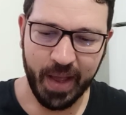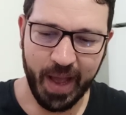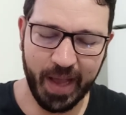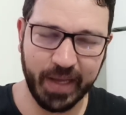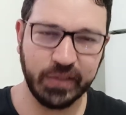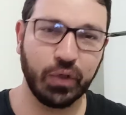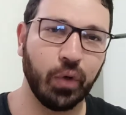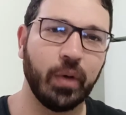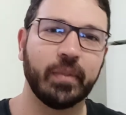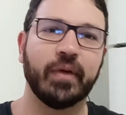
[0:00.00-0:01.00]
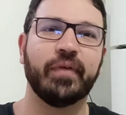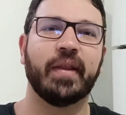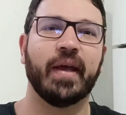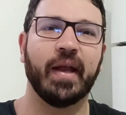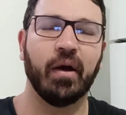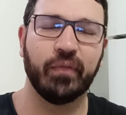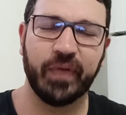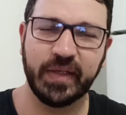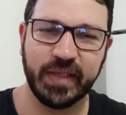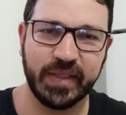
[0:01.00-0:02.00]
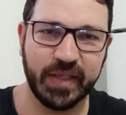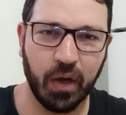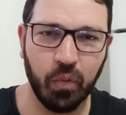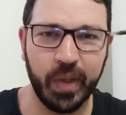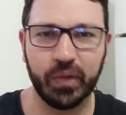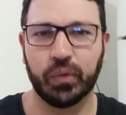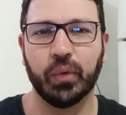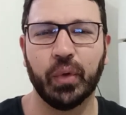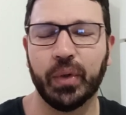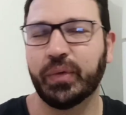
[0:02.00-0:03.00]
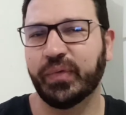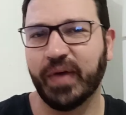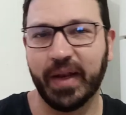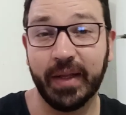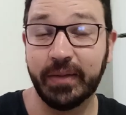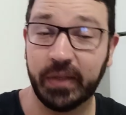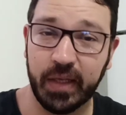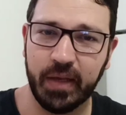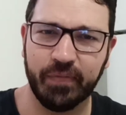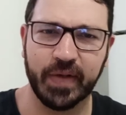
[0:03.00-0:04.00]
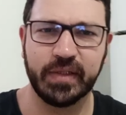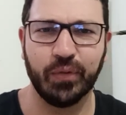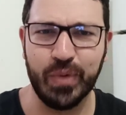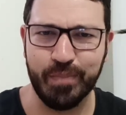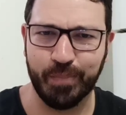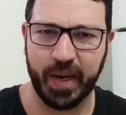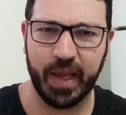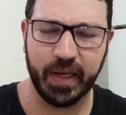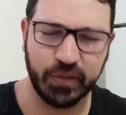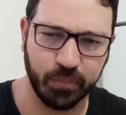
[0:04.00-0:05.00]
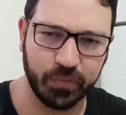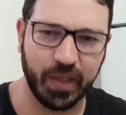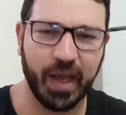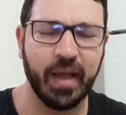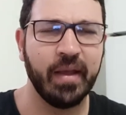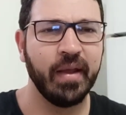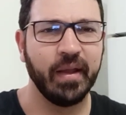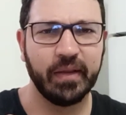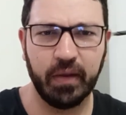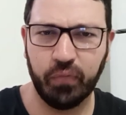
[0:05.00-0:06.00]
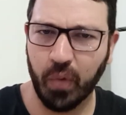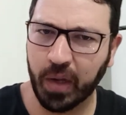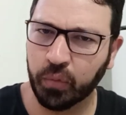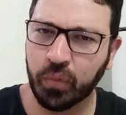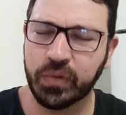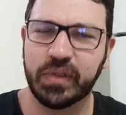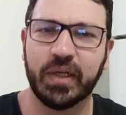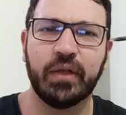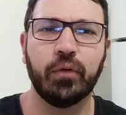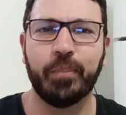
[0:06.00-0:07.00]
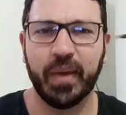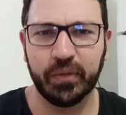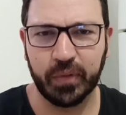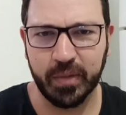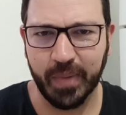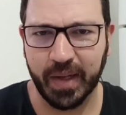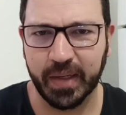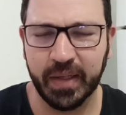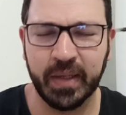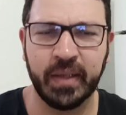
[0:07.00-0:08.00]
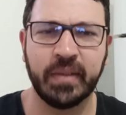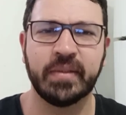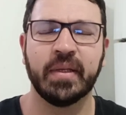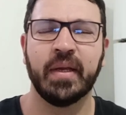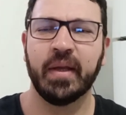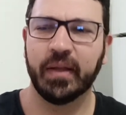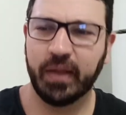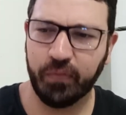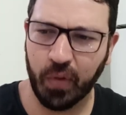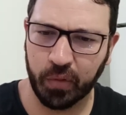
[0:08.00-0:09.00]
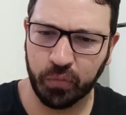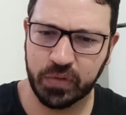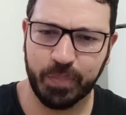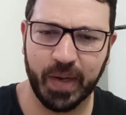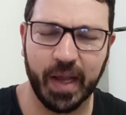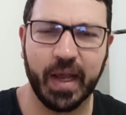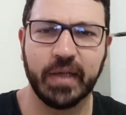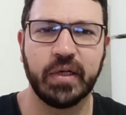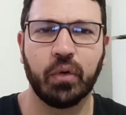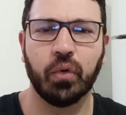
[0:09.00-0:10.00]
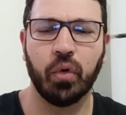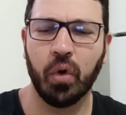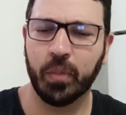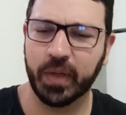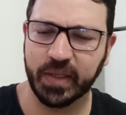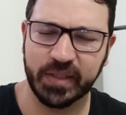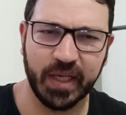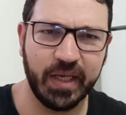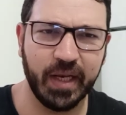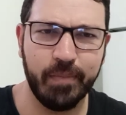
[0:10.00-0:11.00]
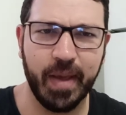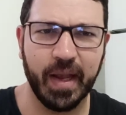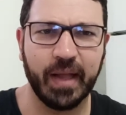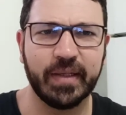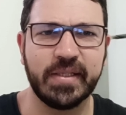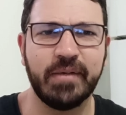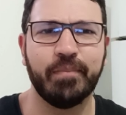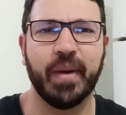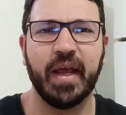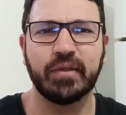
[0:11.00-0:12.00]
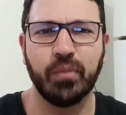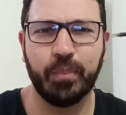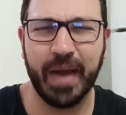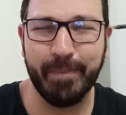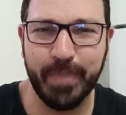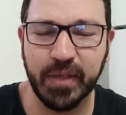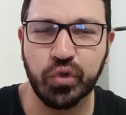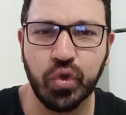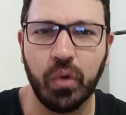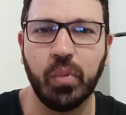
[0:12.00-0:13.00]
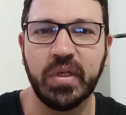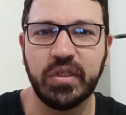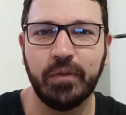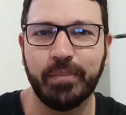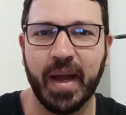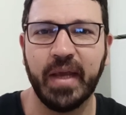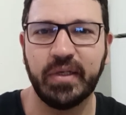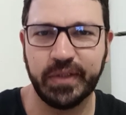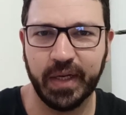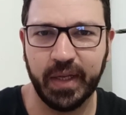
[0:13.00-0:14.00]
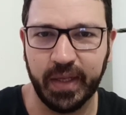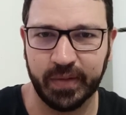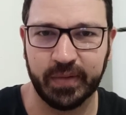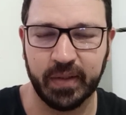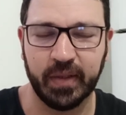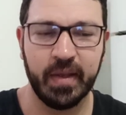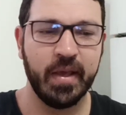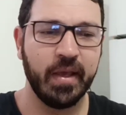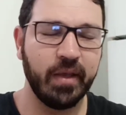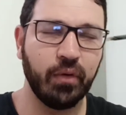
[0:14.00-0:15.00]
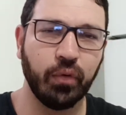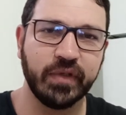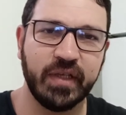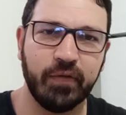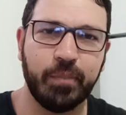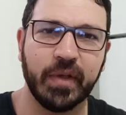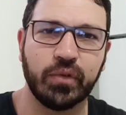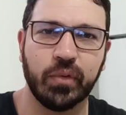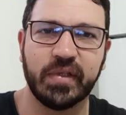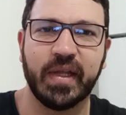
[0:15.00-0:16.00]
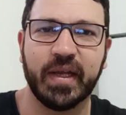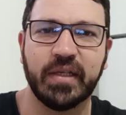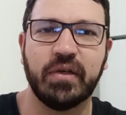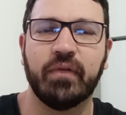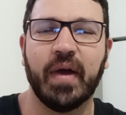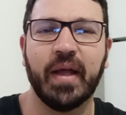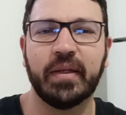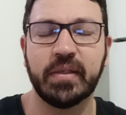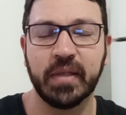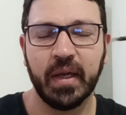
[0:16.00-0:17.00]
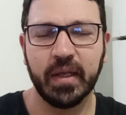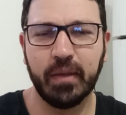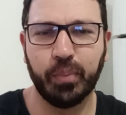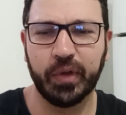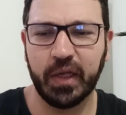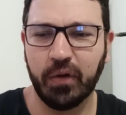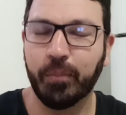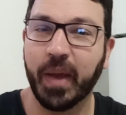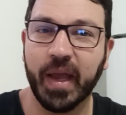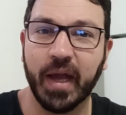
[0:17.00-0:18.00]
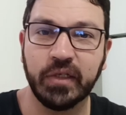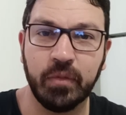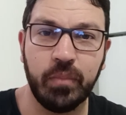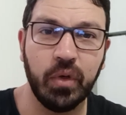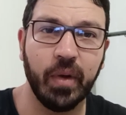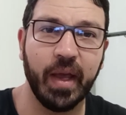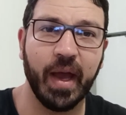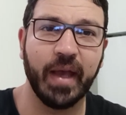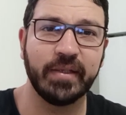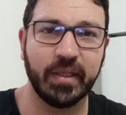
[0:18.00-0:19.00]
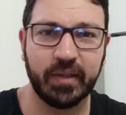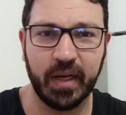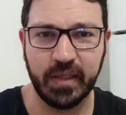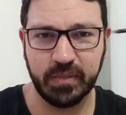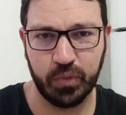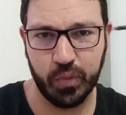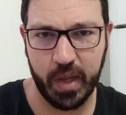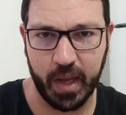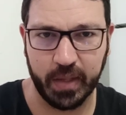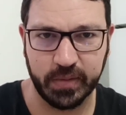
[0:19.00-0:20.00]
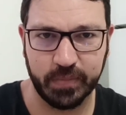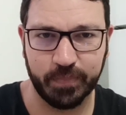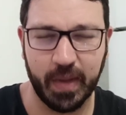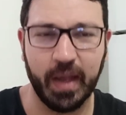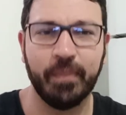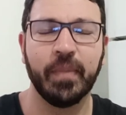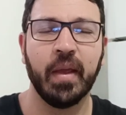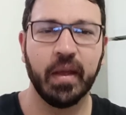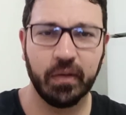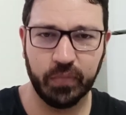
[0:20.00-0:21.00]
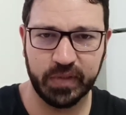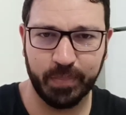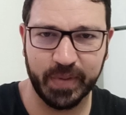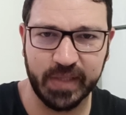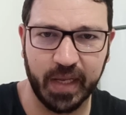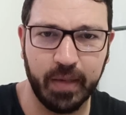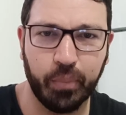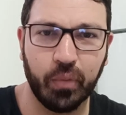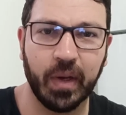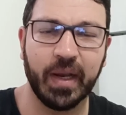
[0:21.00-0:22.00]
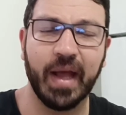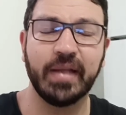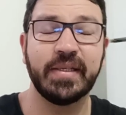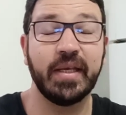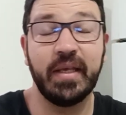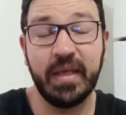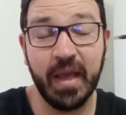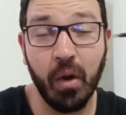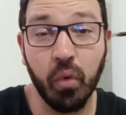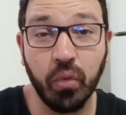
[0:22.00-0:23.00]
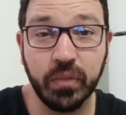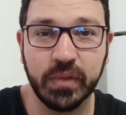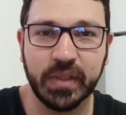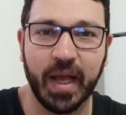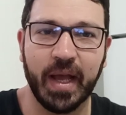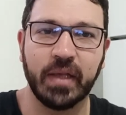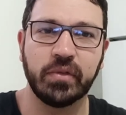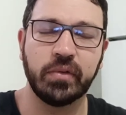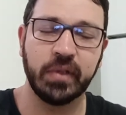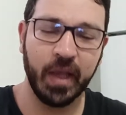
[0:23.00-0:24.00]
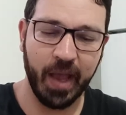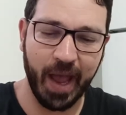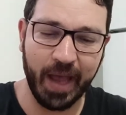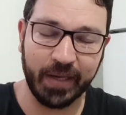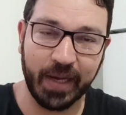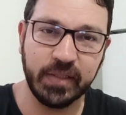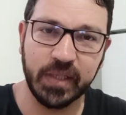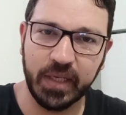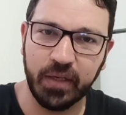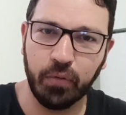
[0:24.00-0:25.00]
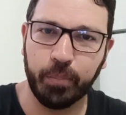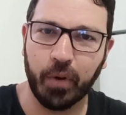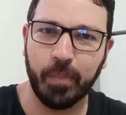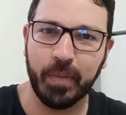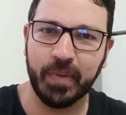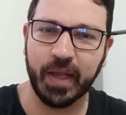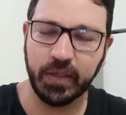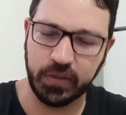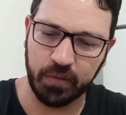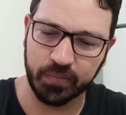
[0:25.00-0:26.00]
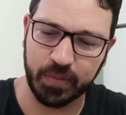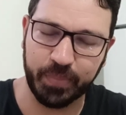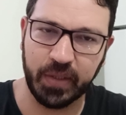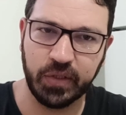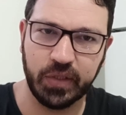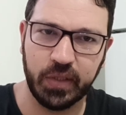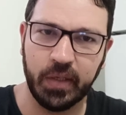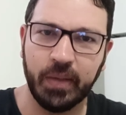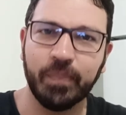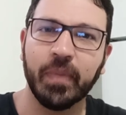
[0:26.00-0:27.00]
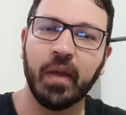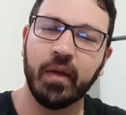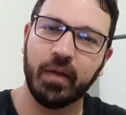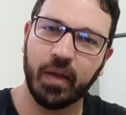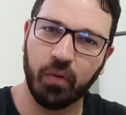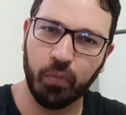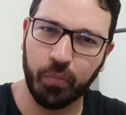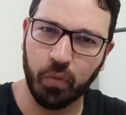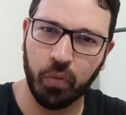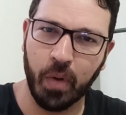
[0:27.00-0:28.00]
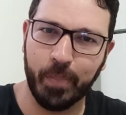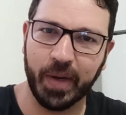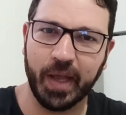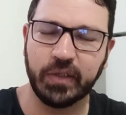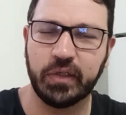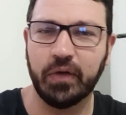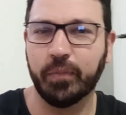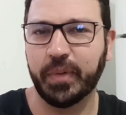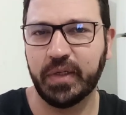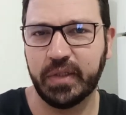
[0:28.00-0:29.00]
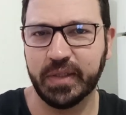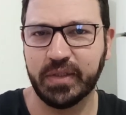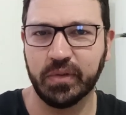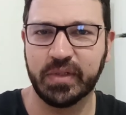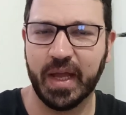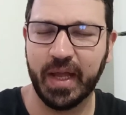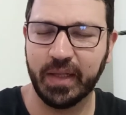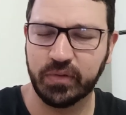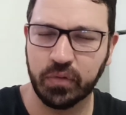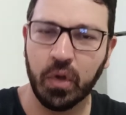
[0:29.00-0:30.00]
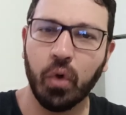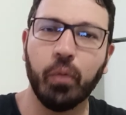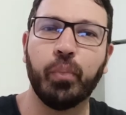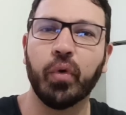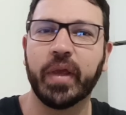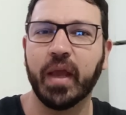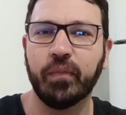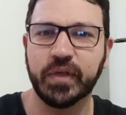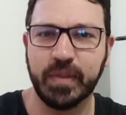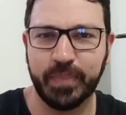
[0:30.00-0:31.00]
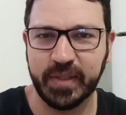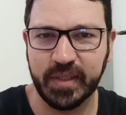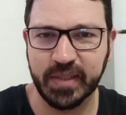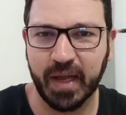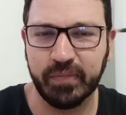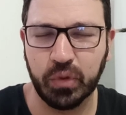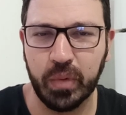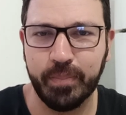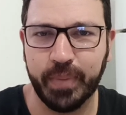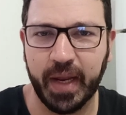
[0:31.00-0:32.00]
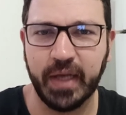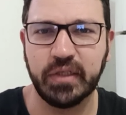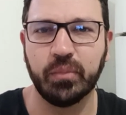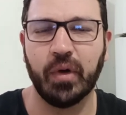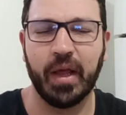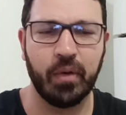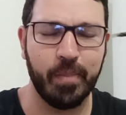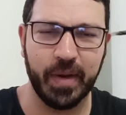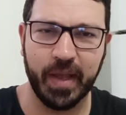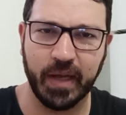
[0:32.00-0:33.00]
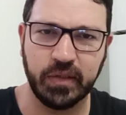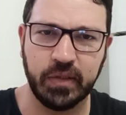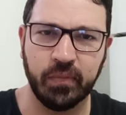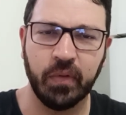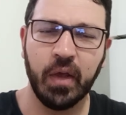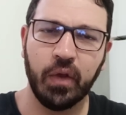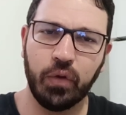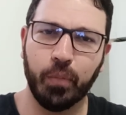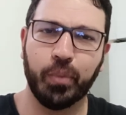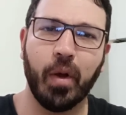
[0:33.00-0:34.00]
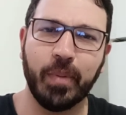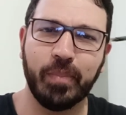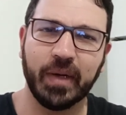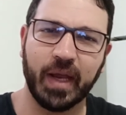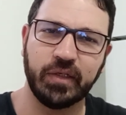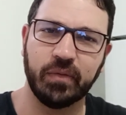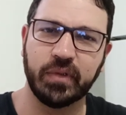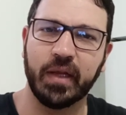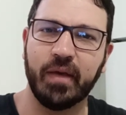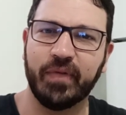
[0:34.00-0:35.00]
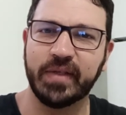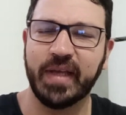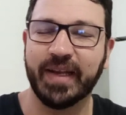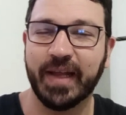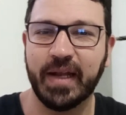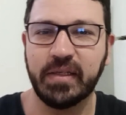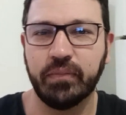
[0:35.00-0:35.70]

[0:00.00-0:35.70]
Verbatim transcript: A Caixa Econômica Federal fez esse auê todo, falando que ia fazer um empréstimo, tá? Teve um anúncio ali do Pedro Guimarães, teve um anúncio pela Caixa Econômica que seria liberado esse empréstimo para pessoas de baixa renda, inclusive pessoas negativadas que poderiam pegar de mil reais a três mil reais, tá? Que você passaria por uma análise e em alguns casos a análise seria no próprio aplicativo, você preenchia o, o aplicativo preenchia seus dados, o porquê que você precisava do empréstimo lá no aplicativo e o próprio aplicativo já ia fazer a análise e